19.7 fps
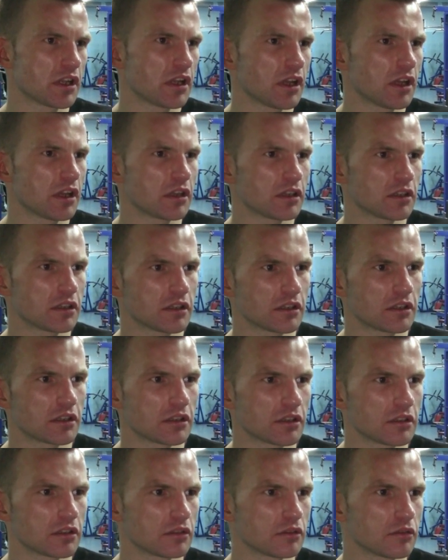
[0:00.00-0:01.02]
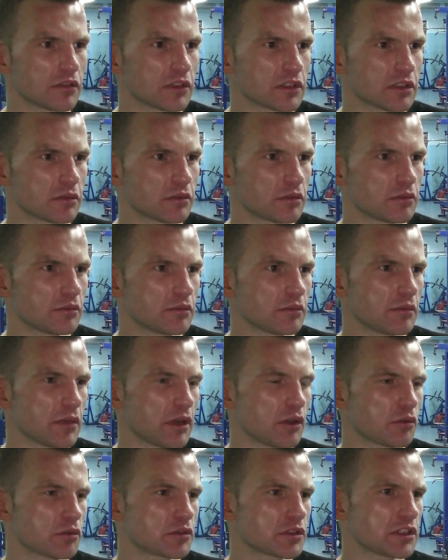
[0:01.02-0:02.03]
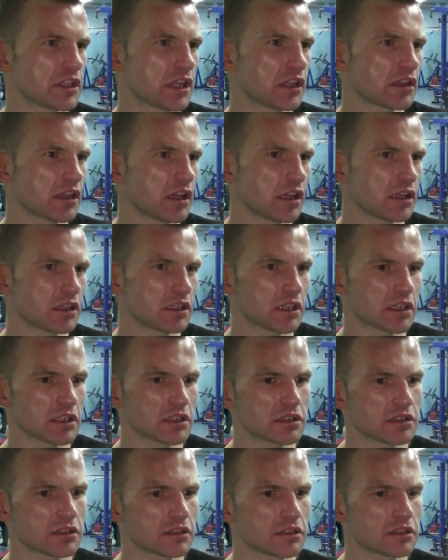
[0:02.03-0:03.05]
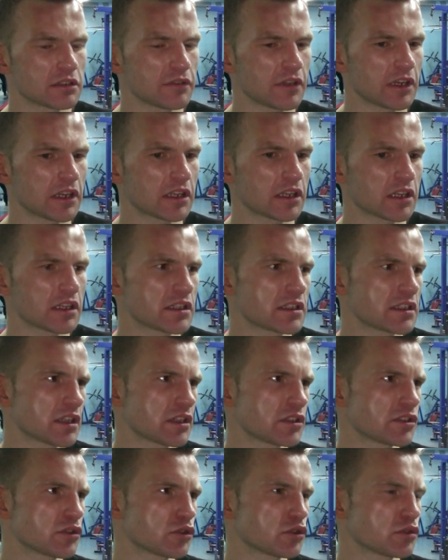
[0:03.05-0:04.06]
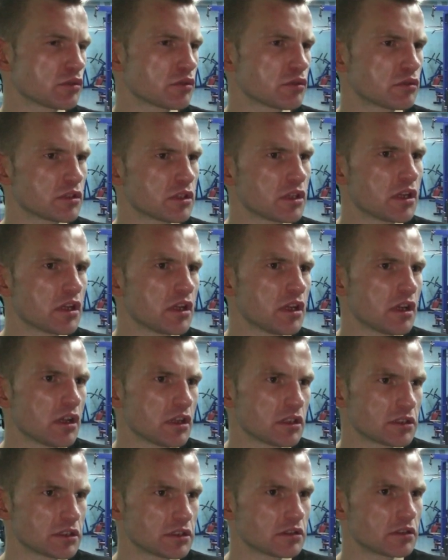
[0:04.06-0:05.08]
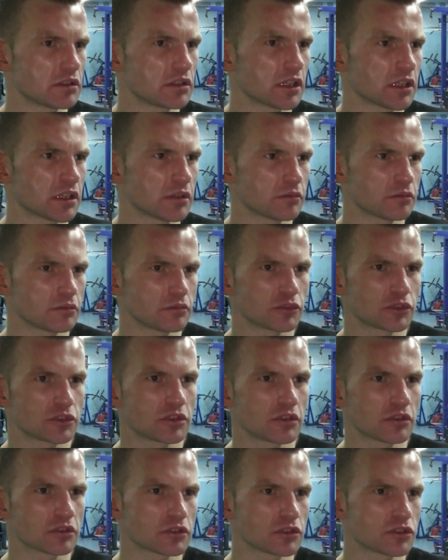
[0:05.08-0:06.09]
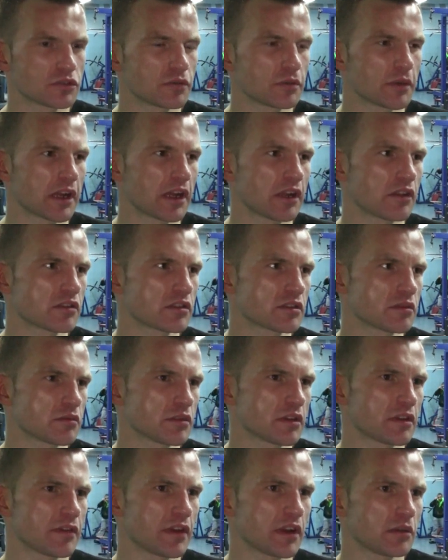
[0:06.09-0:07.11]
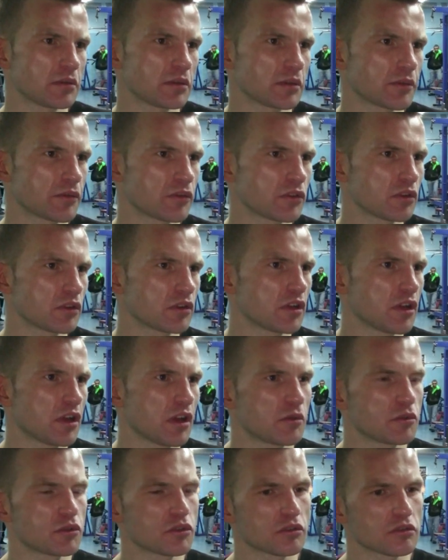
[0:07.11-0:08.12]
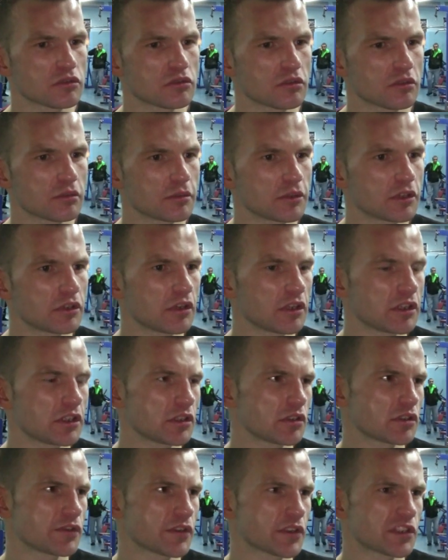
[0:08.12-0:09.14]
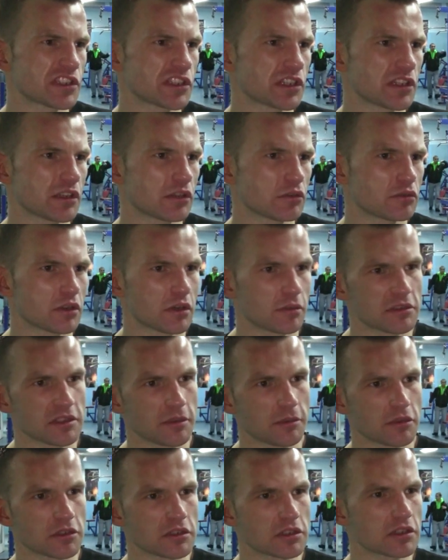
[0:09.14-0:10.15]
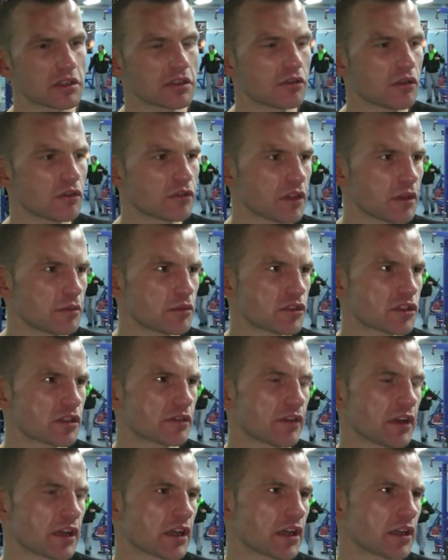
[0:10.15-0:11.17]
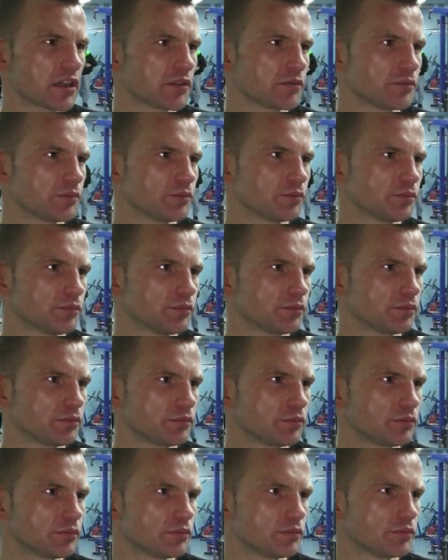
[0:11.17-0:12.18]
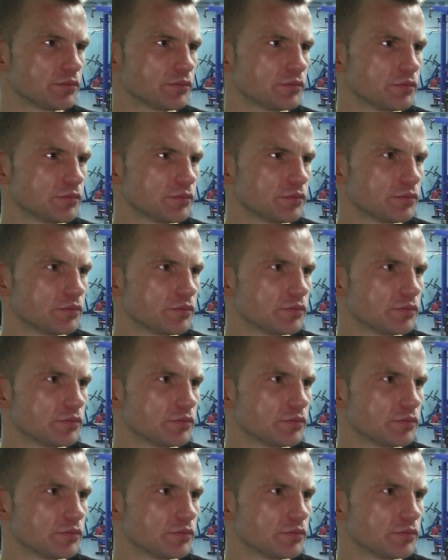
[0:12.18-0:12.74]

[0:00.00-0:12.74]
e, no uważam, mało przydatne, a teraz walka na dystansie 8 rund z takim dosyć wymagającym rywalem na pewno przyniosłoby kolejne doświadczenie, które by zaprocentowało w najbliższych walkach. Mhm po tej ostatniej